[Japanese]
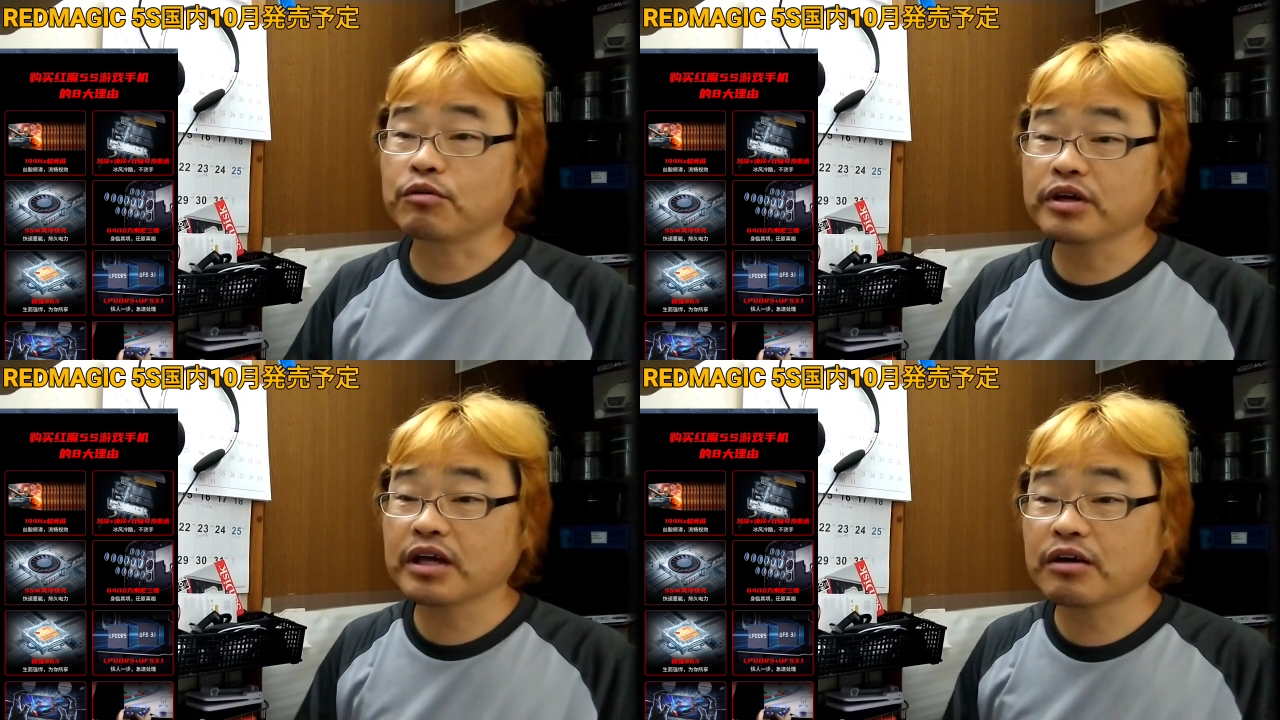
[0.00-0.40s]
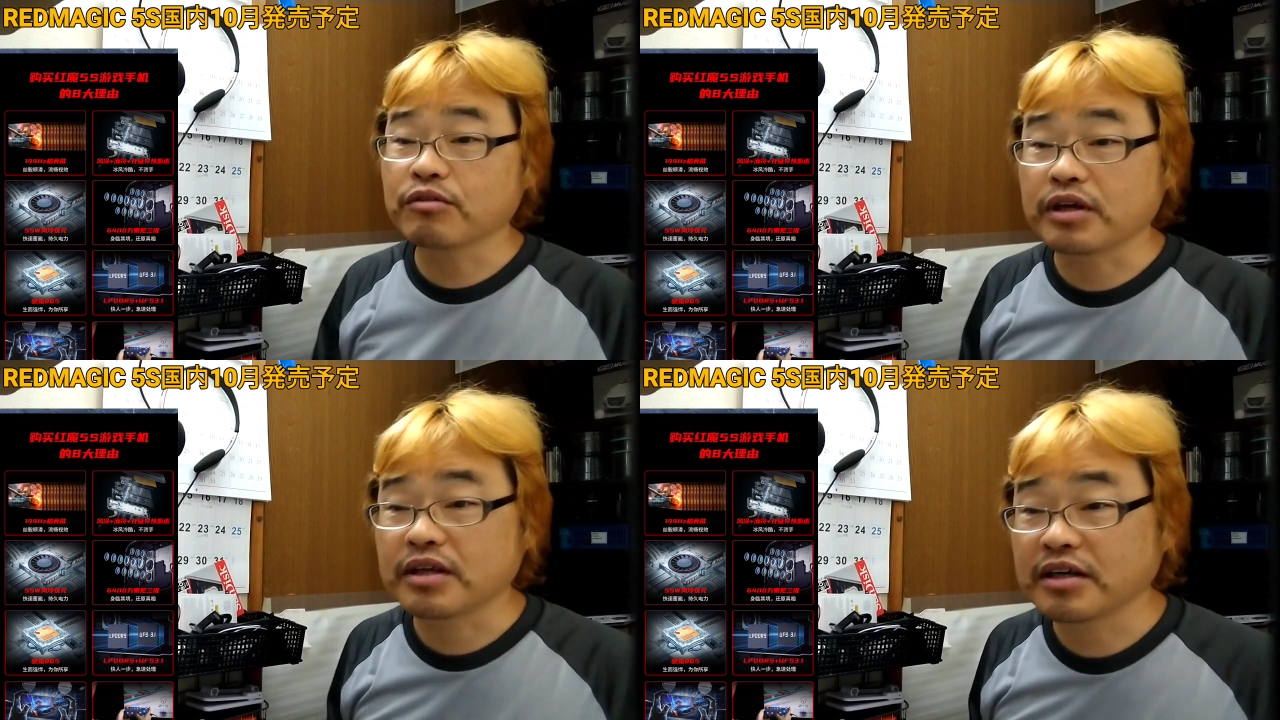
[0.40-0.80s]
これ結
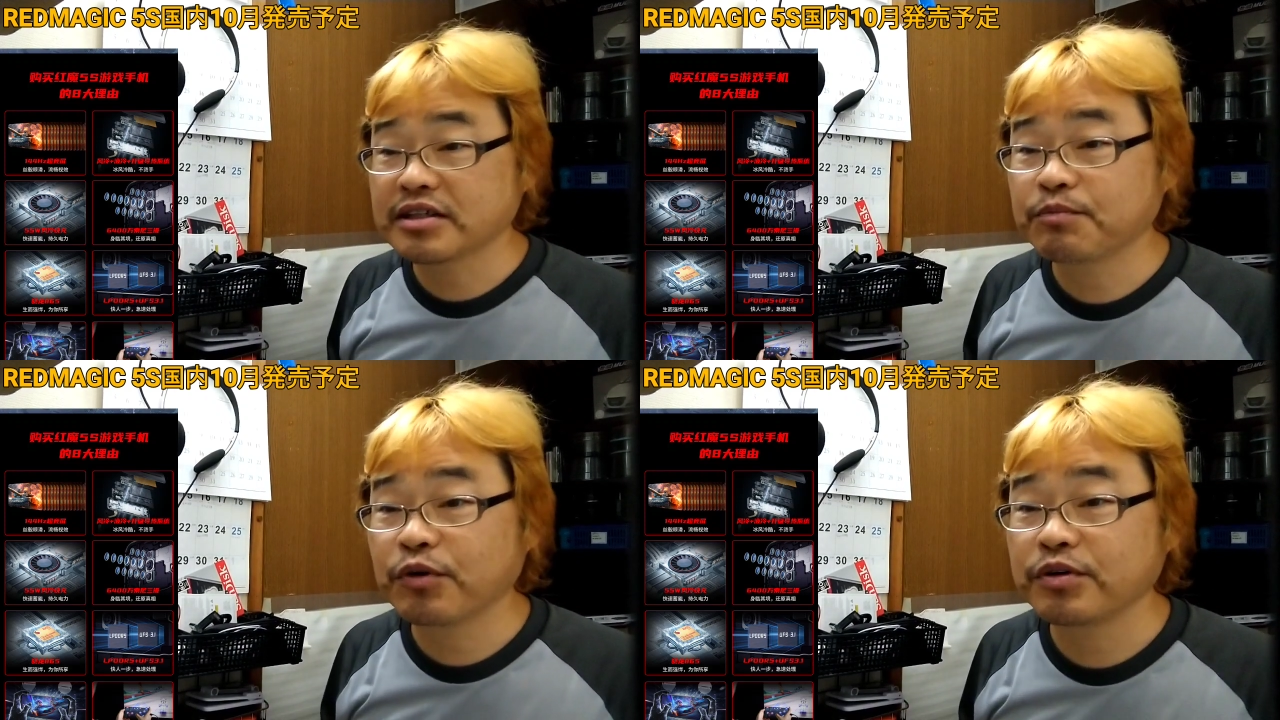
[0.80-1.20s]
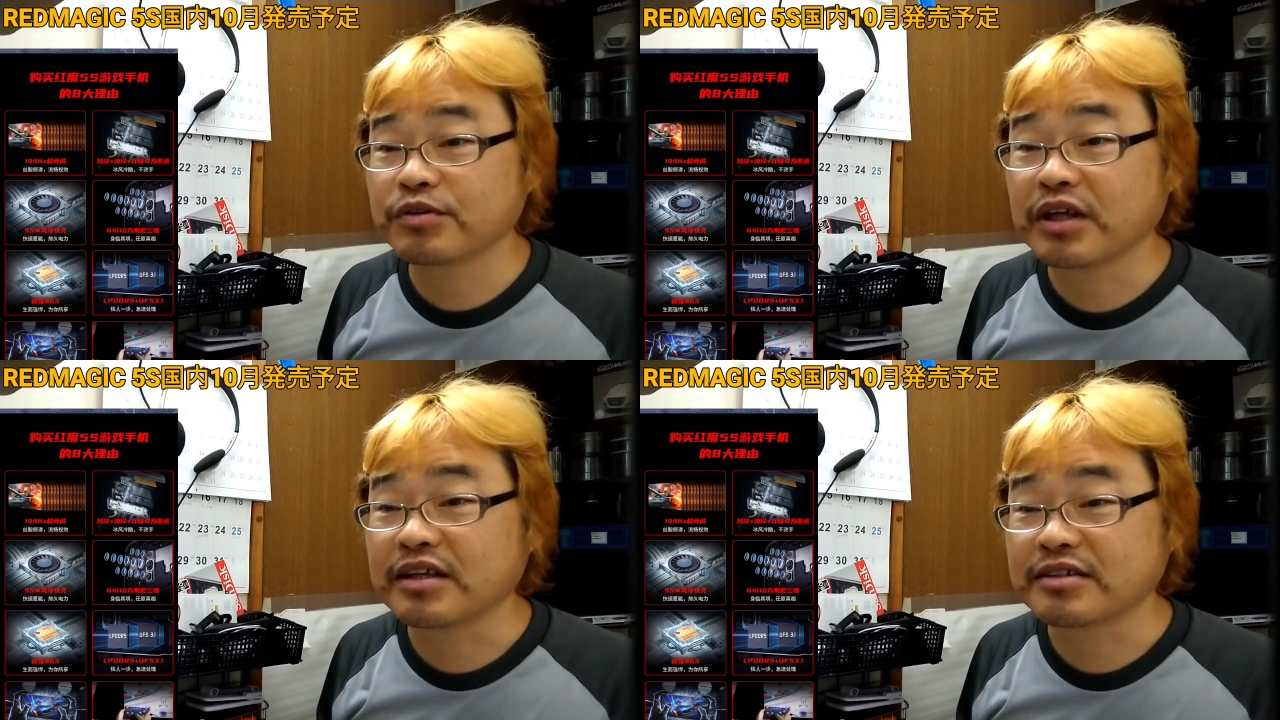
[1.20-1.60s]
構ね、大事な
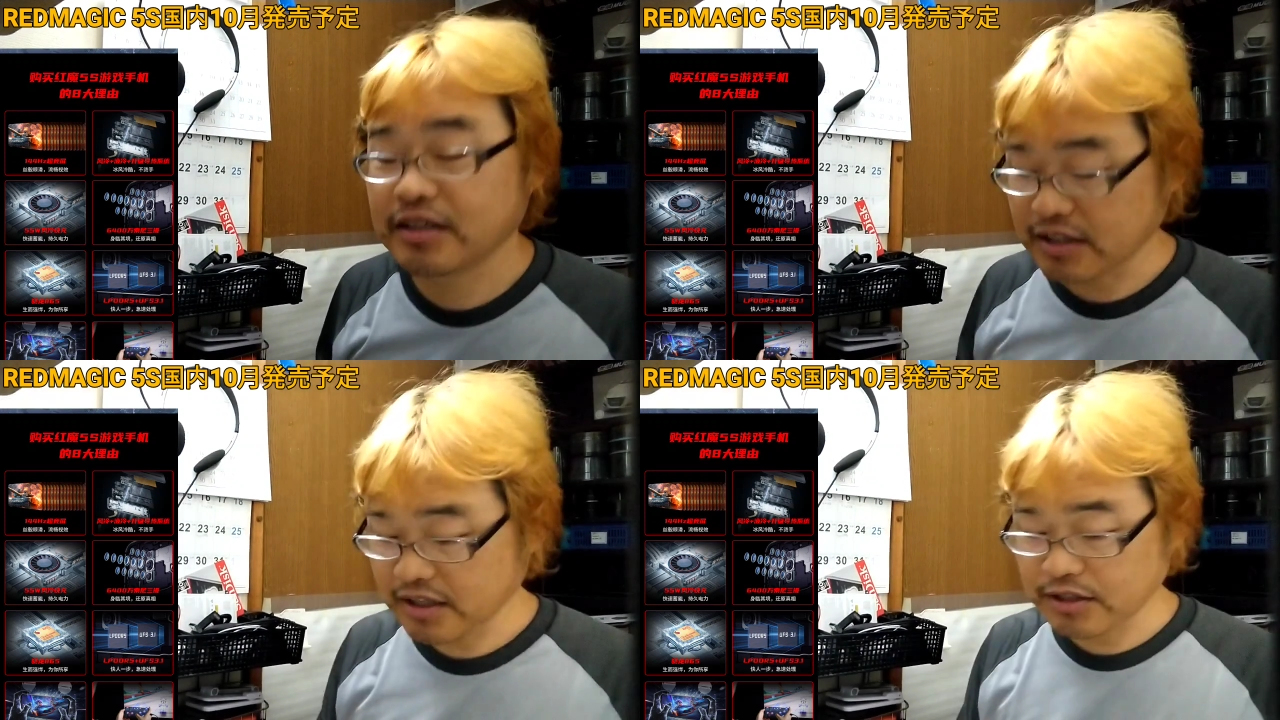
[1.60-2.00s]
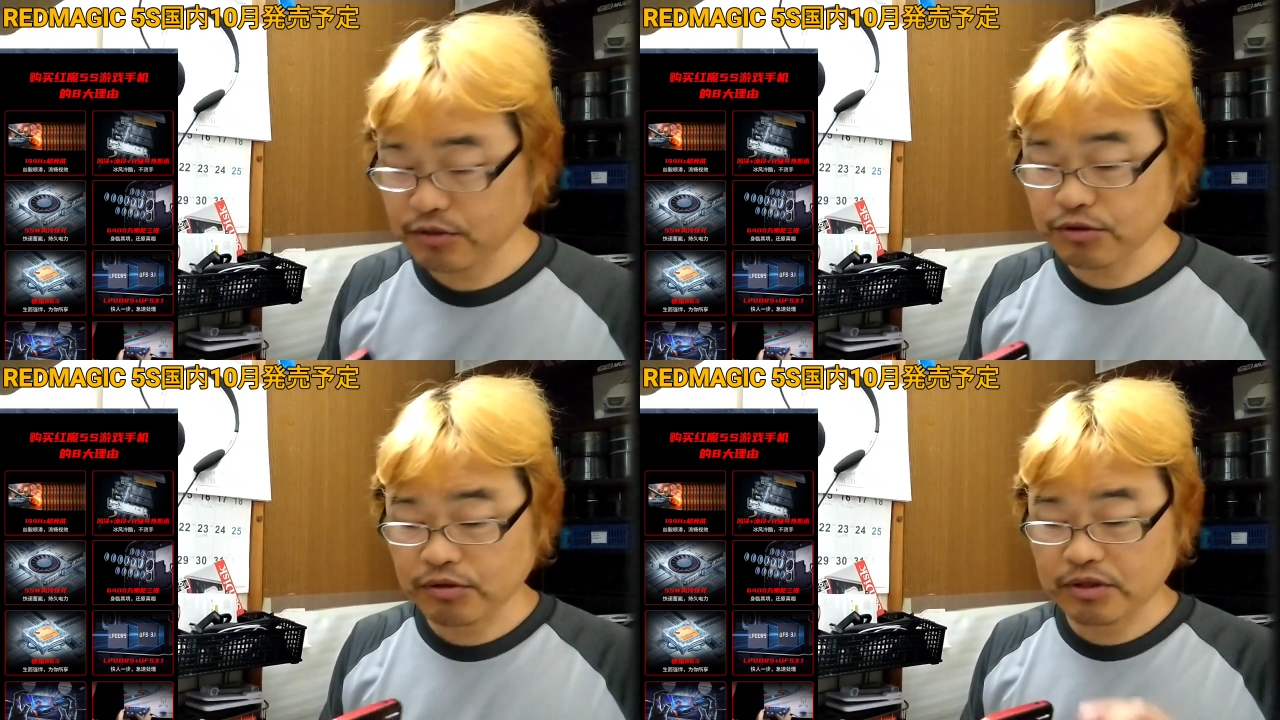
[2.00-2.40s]
ポイントでですね、さっき
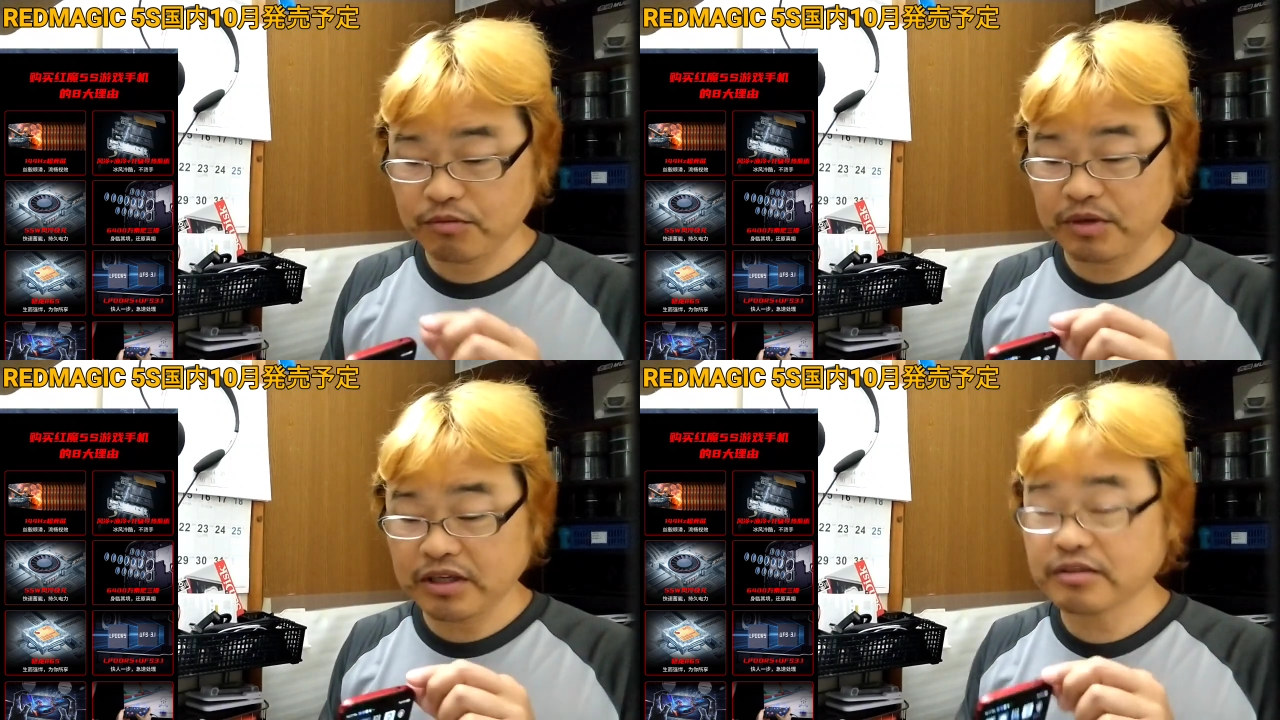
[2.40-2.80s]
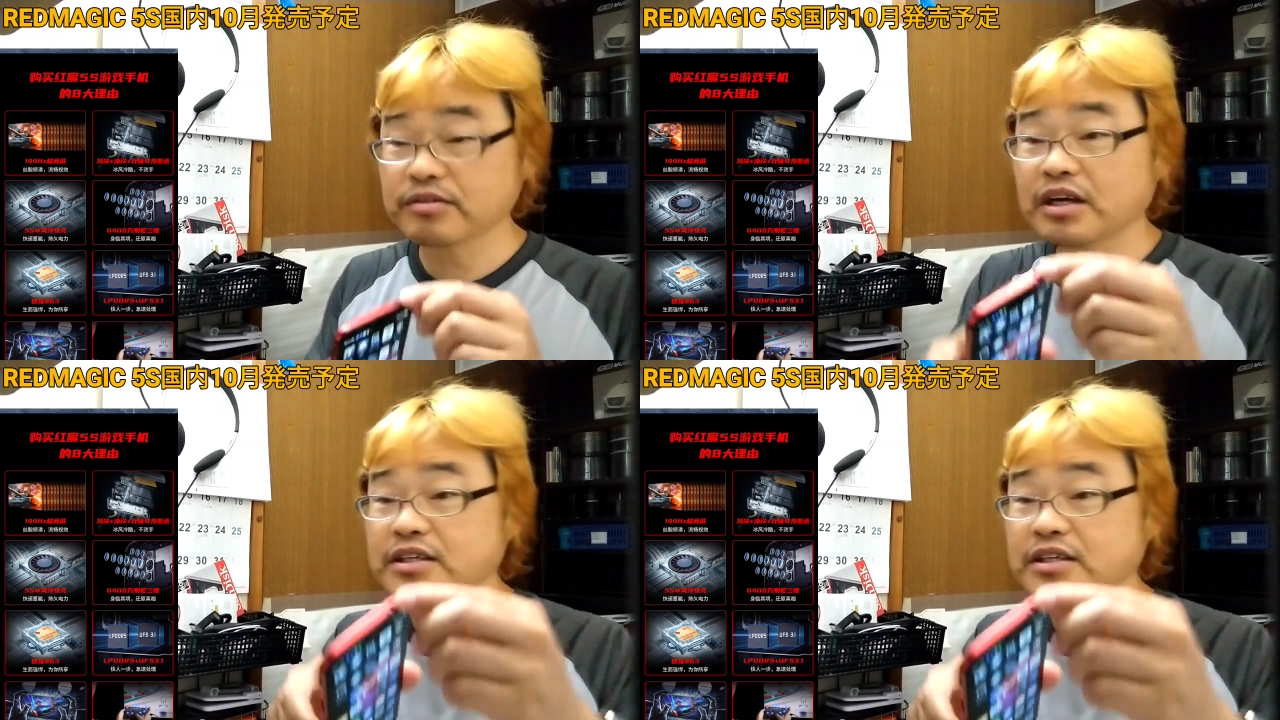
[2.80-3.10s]
ちょっとあの、マイク